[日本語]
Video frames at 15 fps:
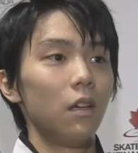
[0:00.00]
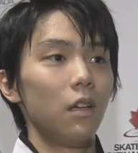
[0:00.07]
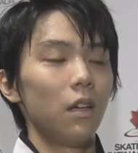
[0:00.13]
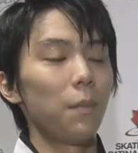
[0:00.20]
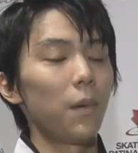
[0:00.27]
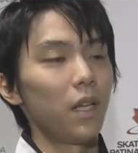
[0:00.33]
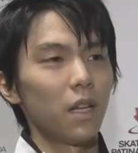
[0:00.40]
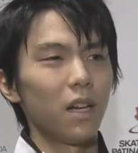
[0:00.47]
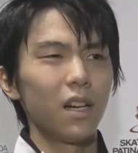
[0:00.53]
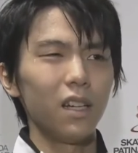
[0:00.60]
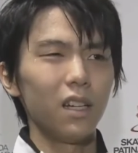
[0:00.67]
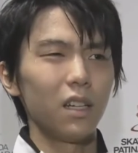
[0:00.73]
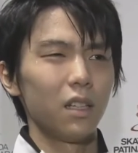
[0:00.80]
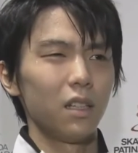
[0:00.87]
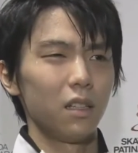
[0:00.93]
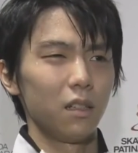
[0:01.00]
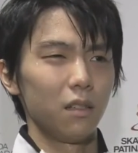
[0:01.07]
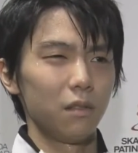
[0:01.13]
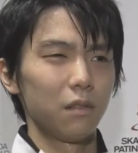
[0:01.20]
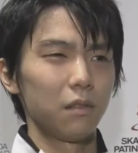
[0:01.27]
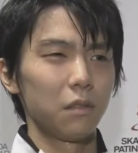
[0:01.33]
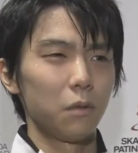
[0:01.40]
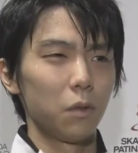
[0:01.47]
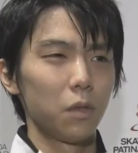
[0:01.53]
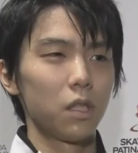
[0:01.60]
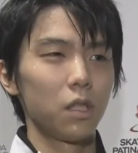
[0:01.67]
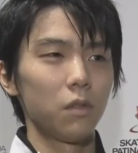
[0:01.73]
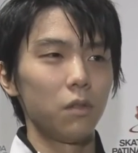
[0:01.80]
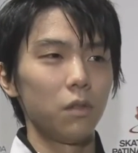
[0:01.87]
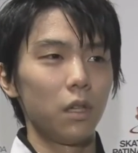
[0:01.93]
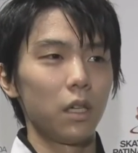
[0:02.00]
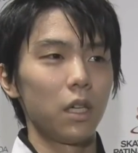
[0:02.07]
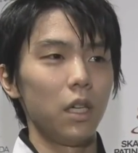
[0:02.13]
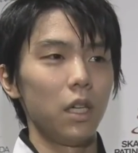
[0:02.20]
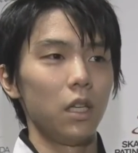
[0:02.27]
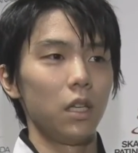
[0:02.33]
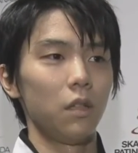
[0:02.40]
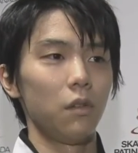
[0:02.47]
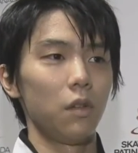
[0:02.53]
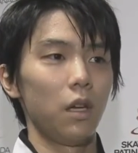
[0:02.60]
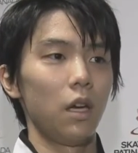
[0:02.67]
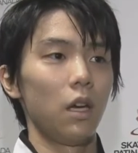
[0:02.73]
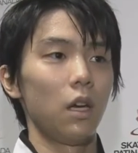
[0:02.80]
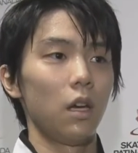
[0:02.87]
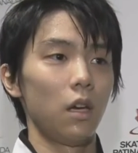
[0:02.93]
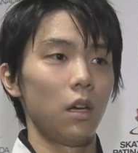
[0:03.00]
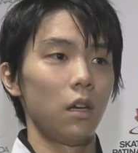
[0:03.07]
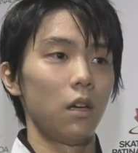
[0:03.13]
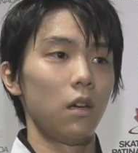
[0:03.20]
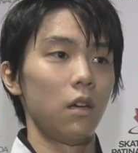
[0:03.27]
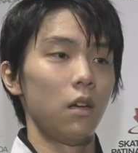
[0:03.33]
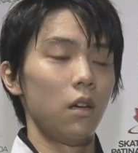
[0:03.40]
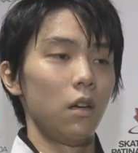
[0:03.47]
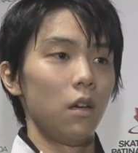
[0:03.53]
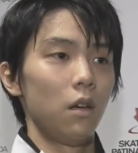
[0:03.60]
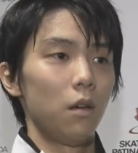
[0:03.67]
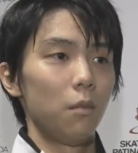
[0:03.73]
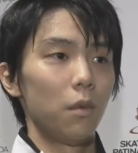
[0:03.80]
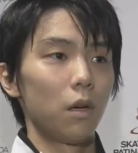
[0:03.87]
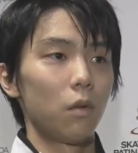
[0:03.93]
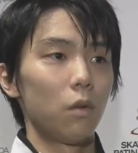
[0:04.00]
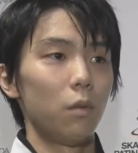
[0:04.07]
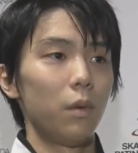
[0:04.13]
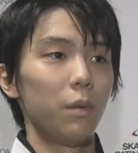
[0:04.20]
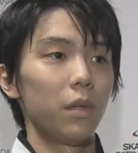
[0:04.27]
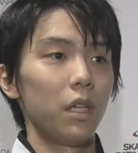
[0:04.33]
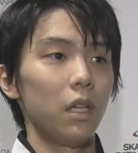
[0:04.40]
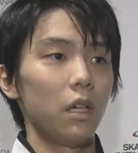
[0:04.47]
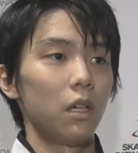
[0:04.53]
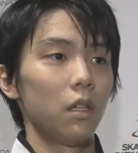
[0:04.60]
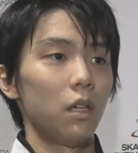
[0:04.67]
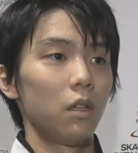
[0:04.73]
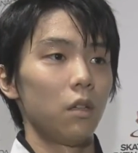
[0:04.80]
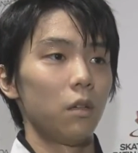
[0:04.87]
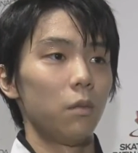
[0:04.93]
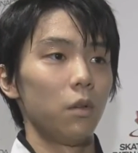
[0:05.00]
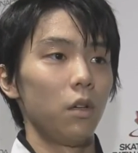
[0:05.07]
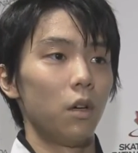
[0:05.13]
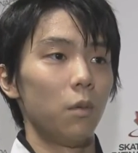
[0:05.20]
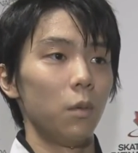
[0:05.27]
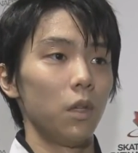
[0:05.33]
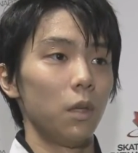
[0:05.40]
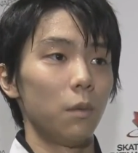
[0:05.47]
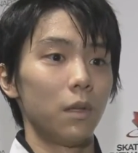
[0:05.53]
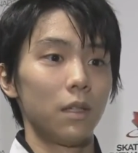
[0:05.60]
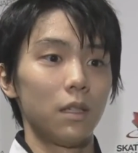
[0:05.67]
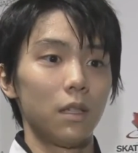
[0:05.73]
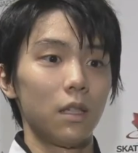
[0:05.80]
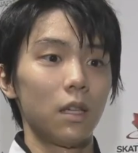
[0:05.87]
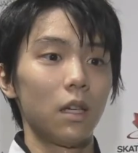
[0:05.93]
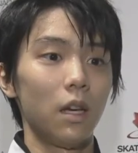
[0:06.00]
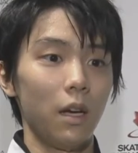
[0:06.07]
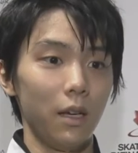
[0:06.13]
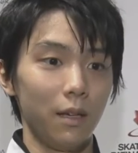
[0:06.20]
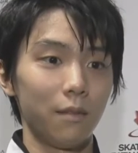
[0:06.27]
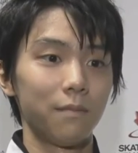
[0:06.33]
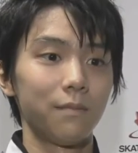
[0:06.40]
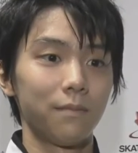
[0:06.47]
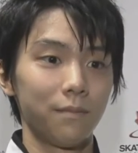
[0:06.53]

やっぱり流れがこっちの方が綺麗なので、まあ、このままでいいかなとは僕は思ってます。はい、明日